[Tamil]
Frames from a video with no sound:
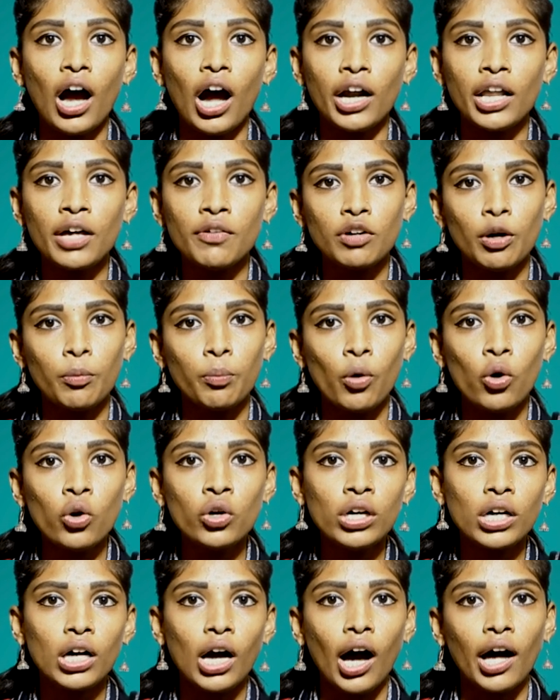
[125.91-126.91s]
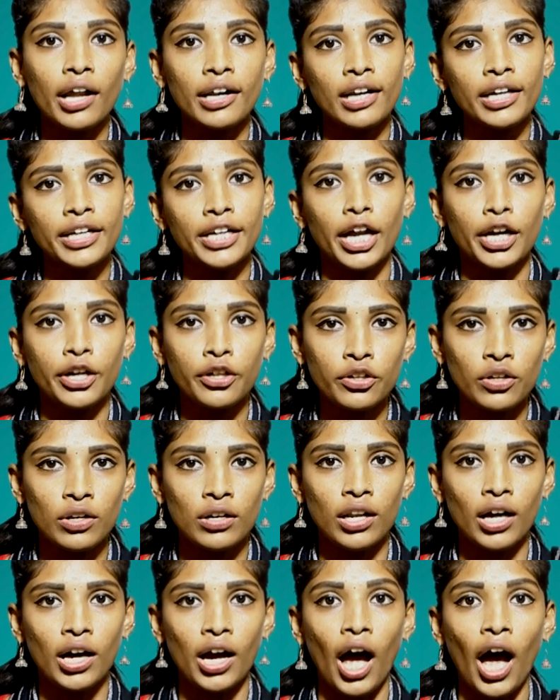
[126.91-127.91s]
ஆனா அவங்க போன கார்ல இடம்
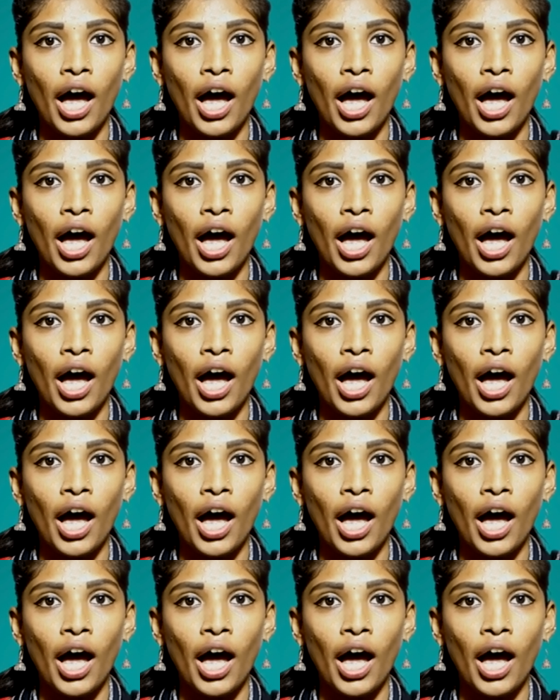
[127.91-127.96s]
இல்ல